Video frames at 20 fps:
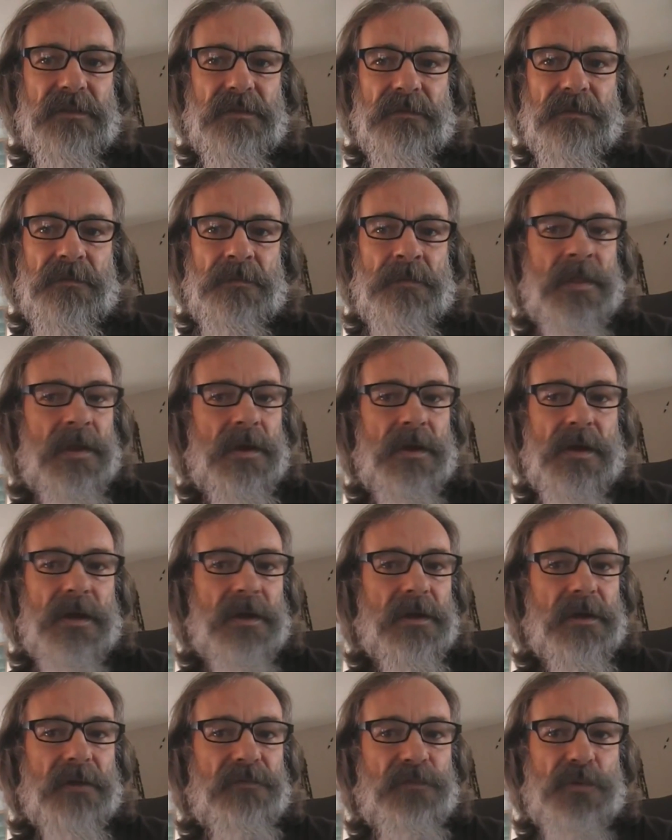то, что знаю
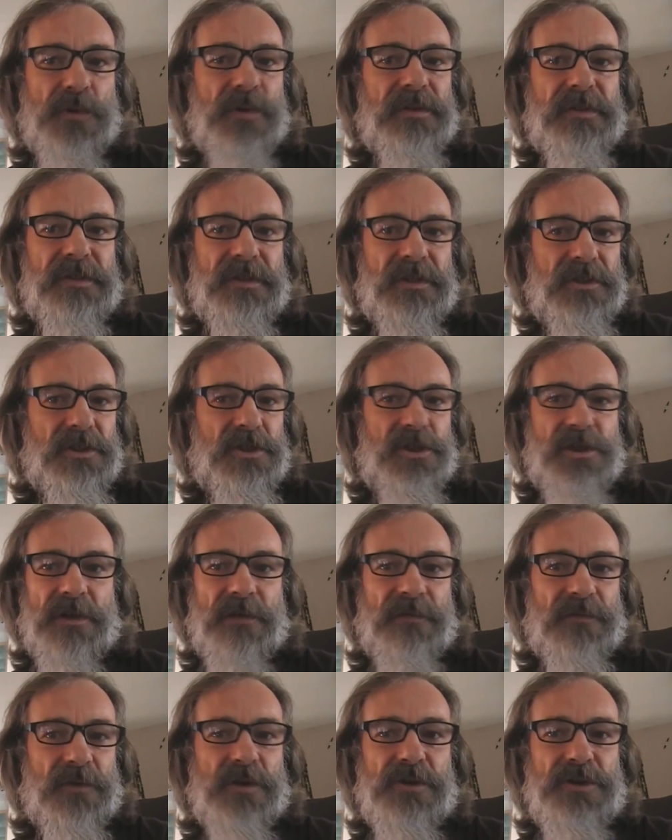я, то им бы не
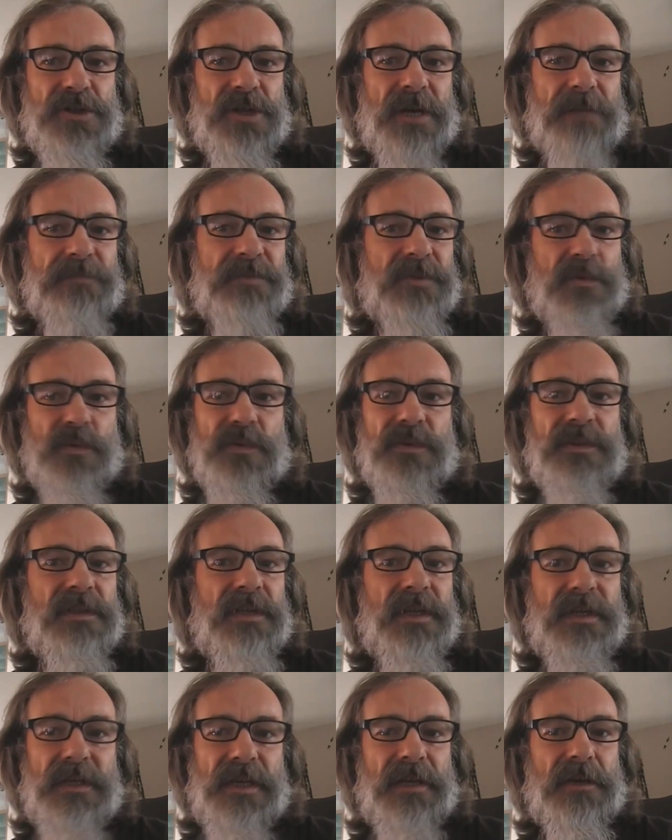пришли в голову
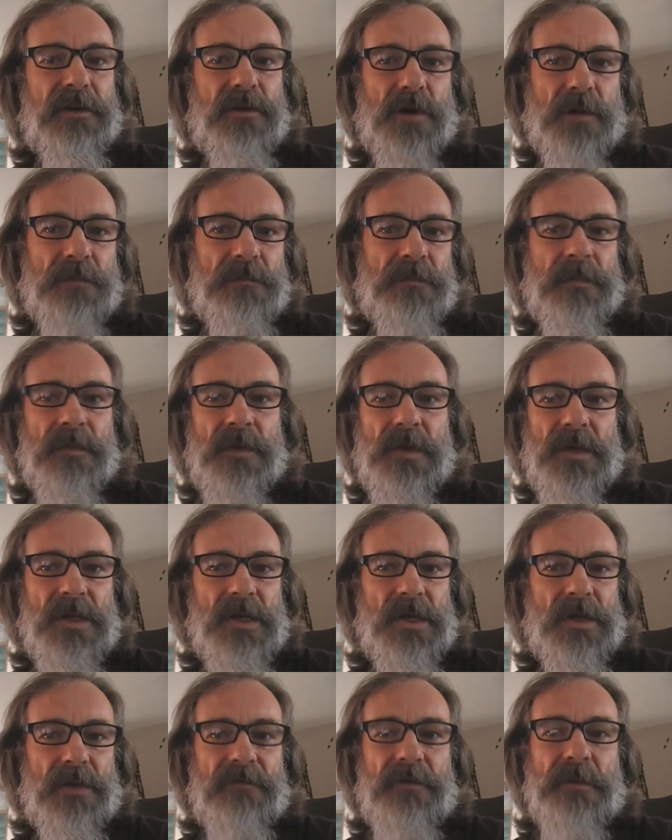такие глупые идеи,
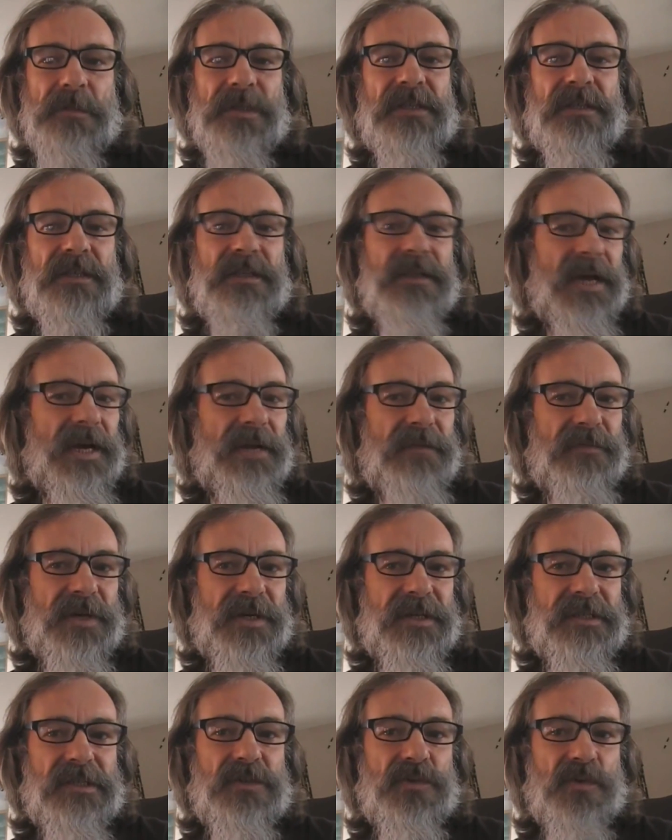которые
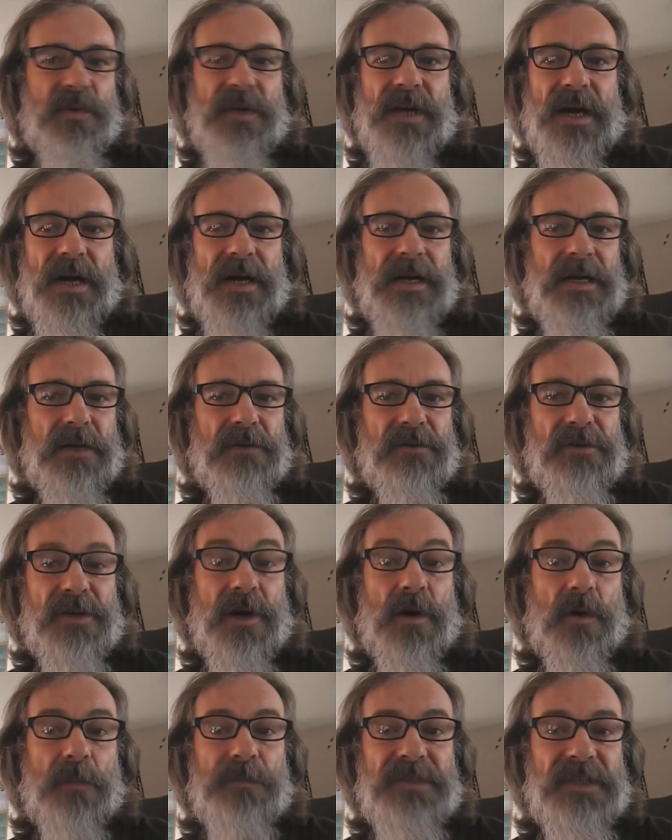отчасти даже
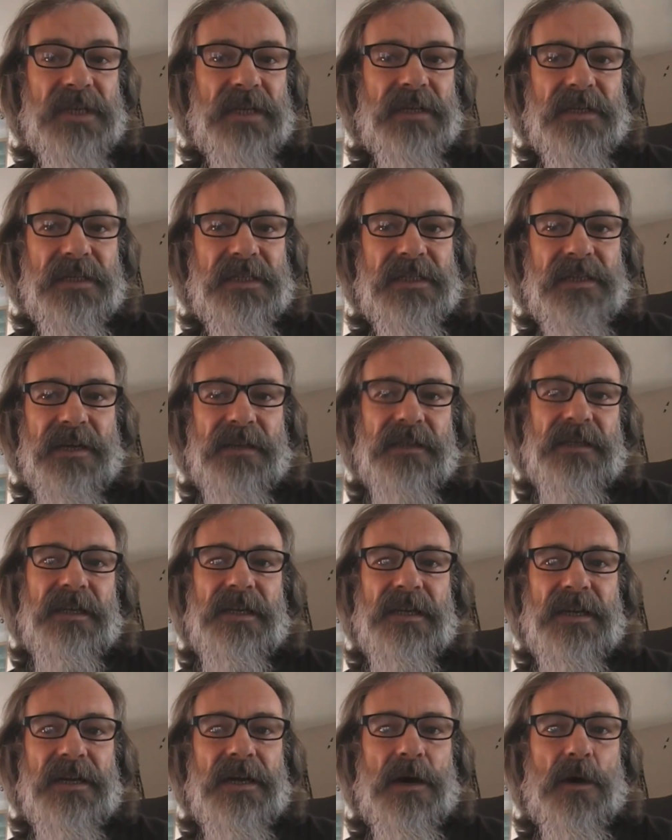показывают в лучшее время в
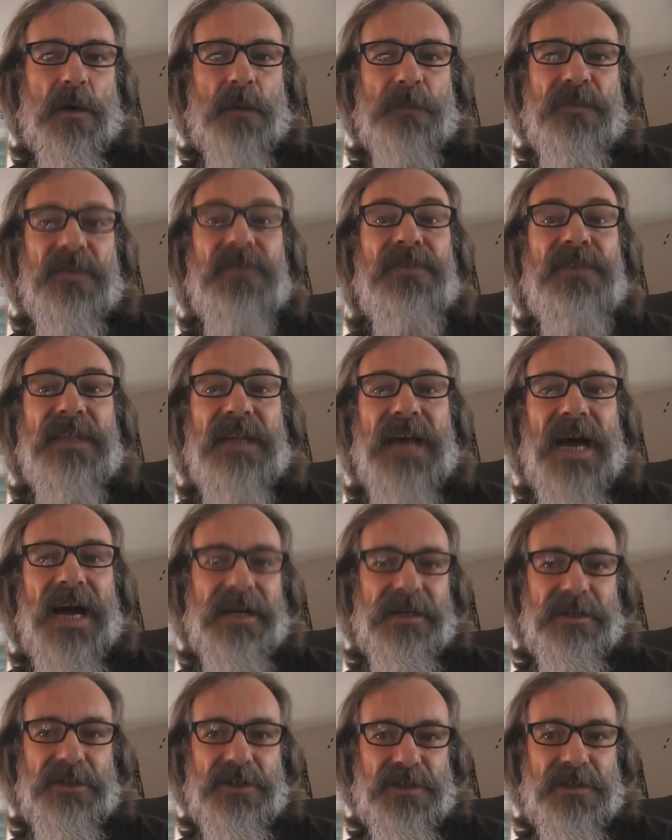новостях на немецком
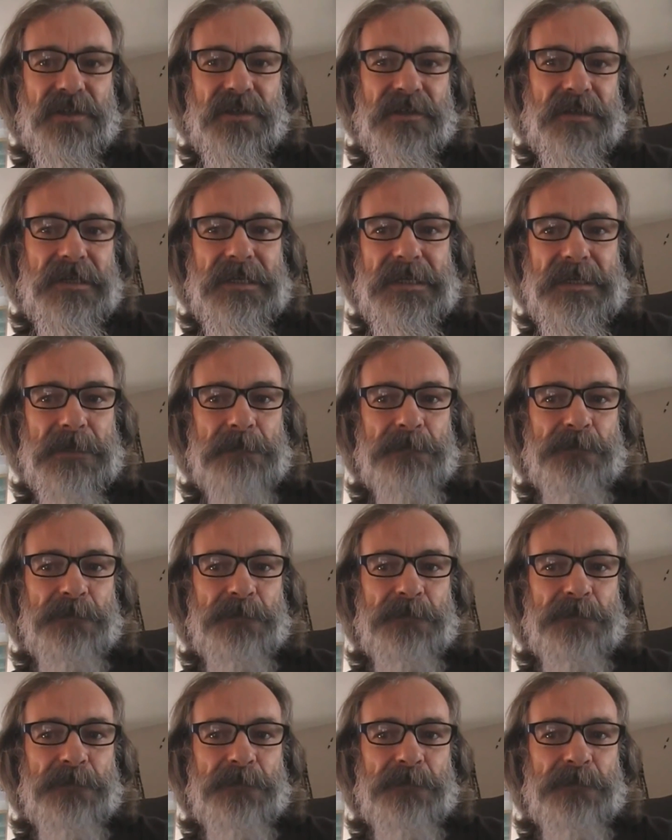телевидении.